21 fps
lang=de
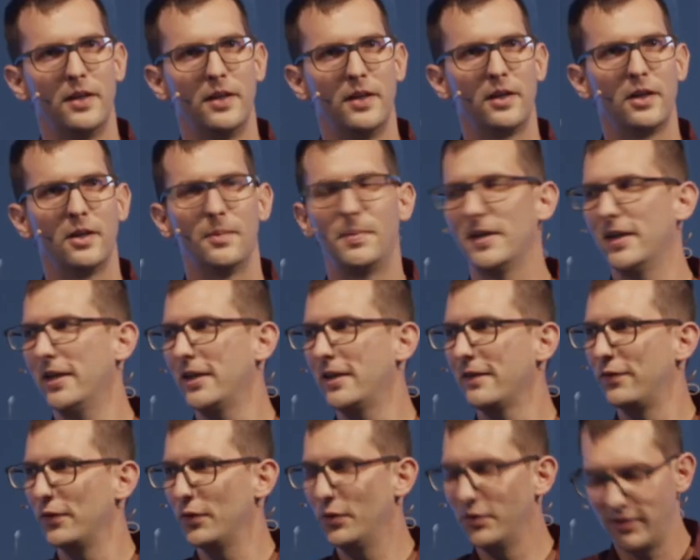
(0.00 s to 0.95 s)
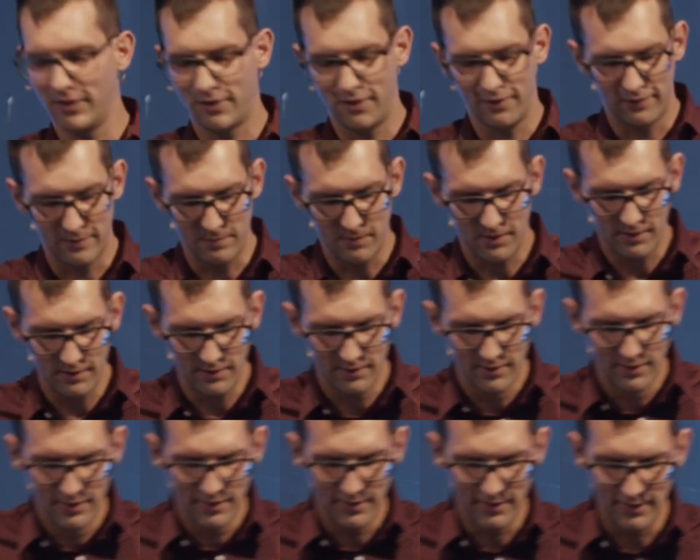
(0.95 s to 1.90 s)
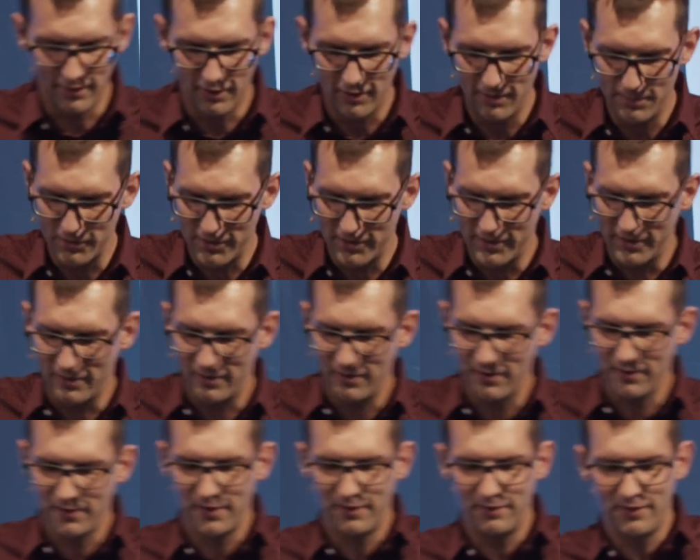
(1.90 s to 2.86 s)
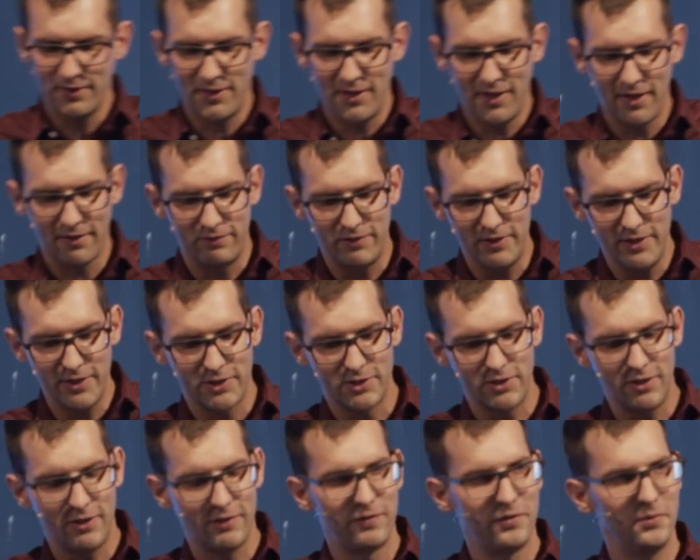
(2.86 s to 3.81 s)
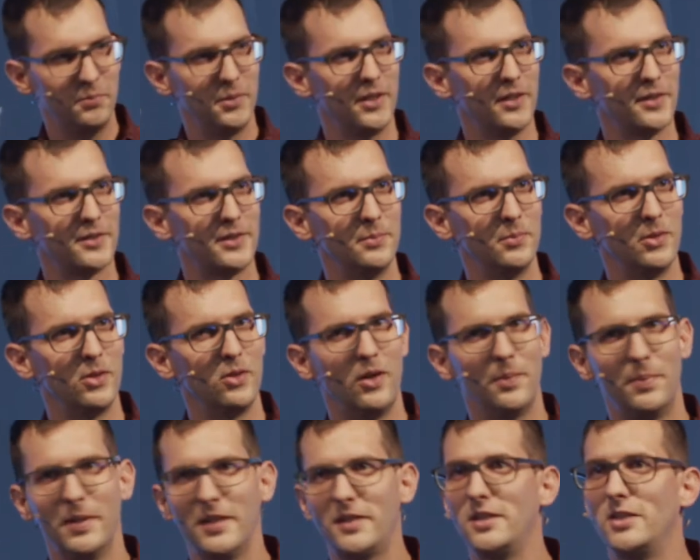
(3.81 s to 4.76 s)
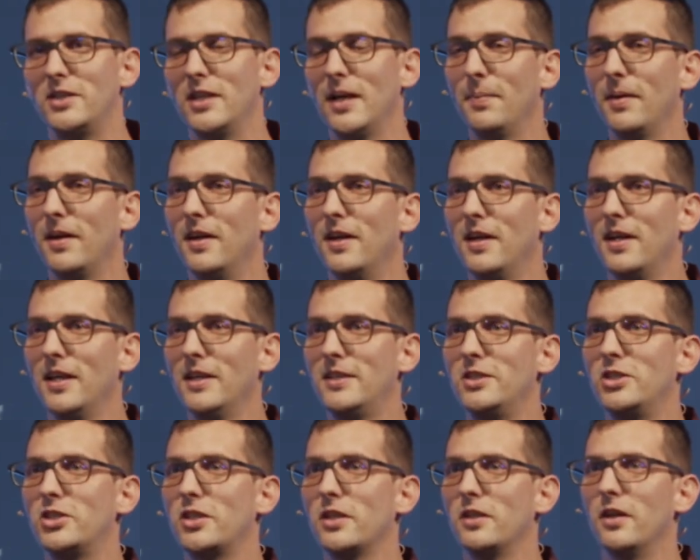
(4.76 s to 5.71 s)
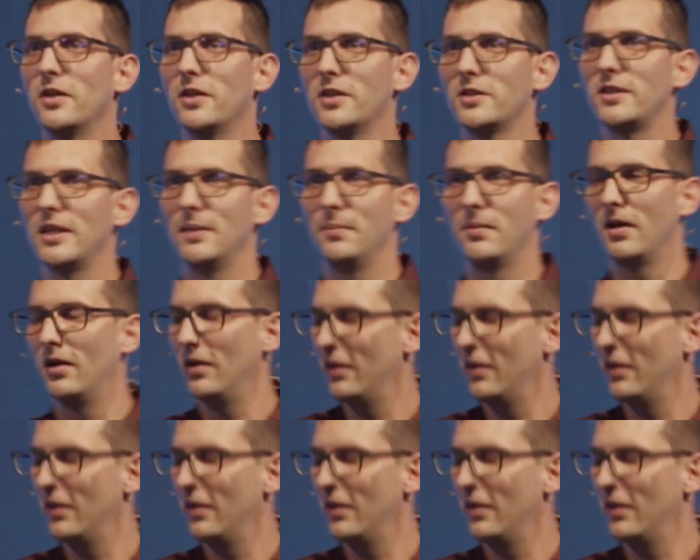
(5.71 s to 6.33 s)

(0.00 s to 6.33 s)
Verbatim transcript: Ich glaube, jeder von uns hat einfach mal einen Abend oder eine Nacht gedacht, wie schaffen wir das immer noch. Aber jetzt ist eben, jetzt ist genau das, haben wir